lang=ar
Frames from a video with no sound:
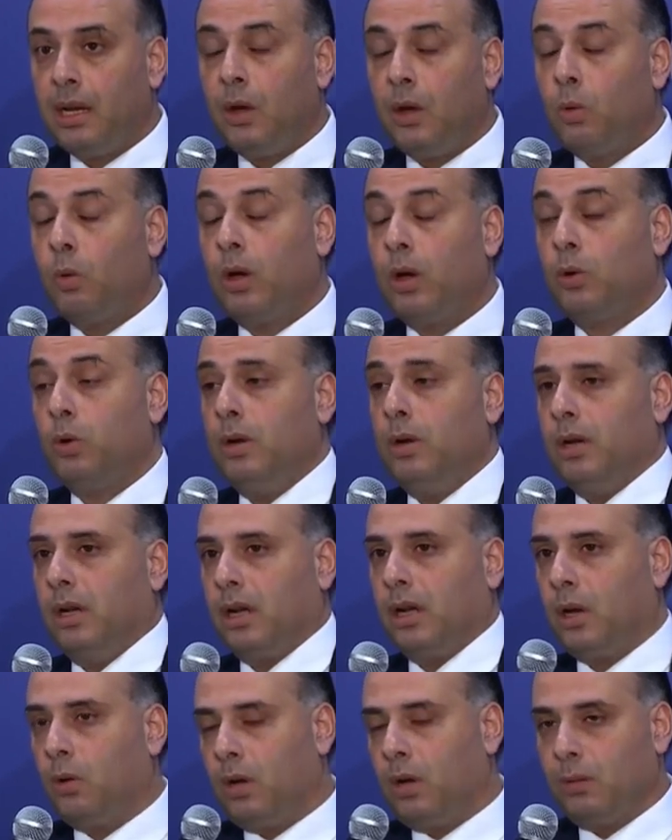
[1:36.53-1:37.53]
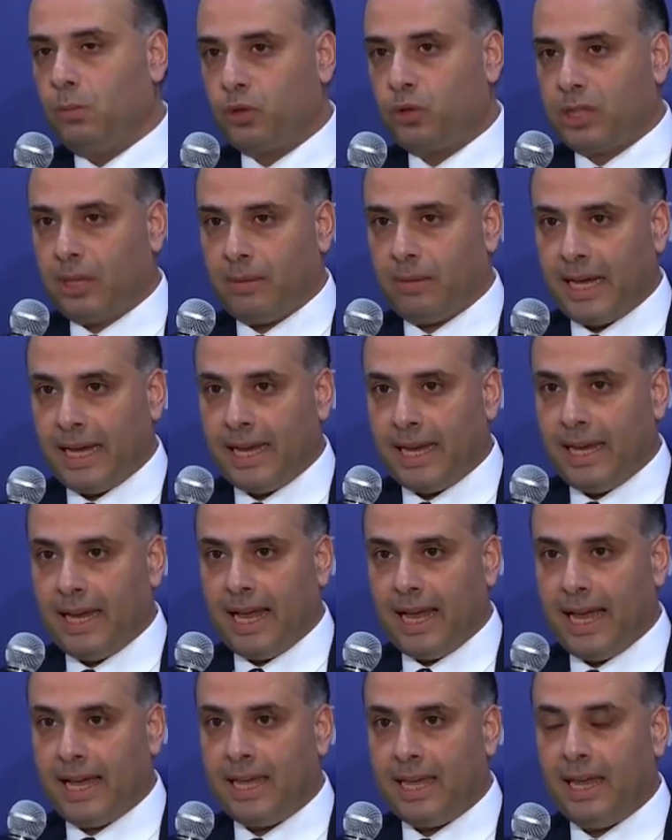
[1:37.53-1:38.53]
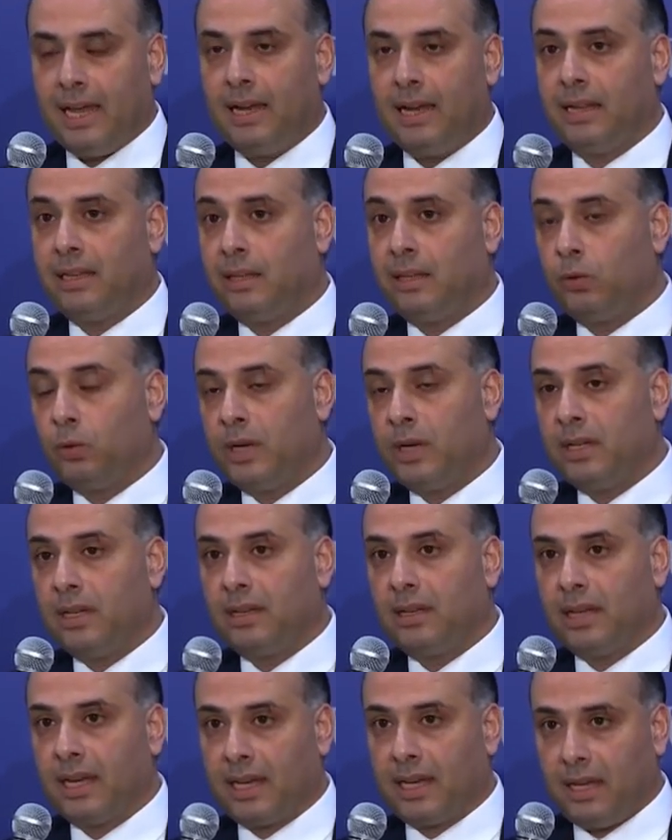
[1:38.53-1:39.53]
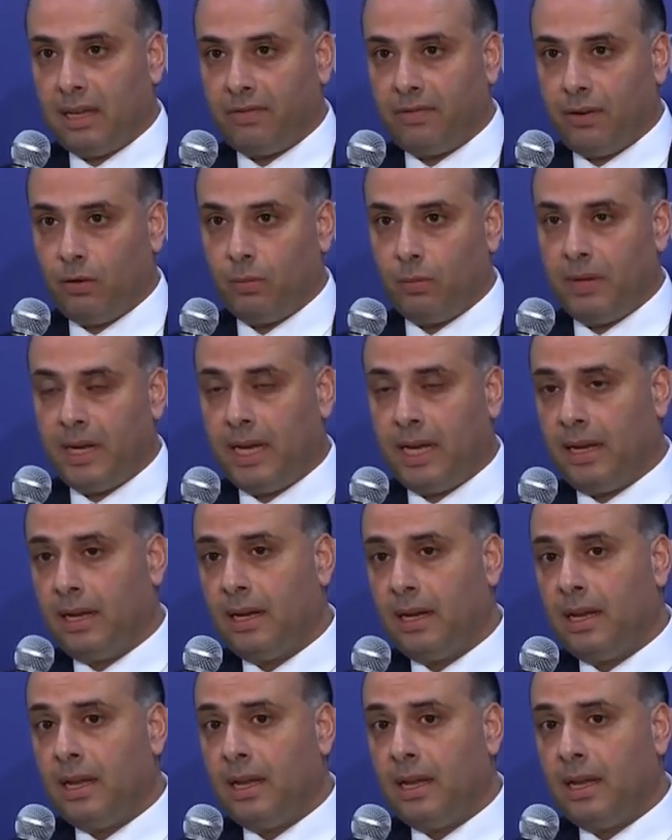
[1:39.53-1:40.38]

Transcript: وكل القوى المجتمعية الحية التي تريد التغيير في لبنان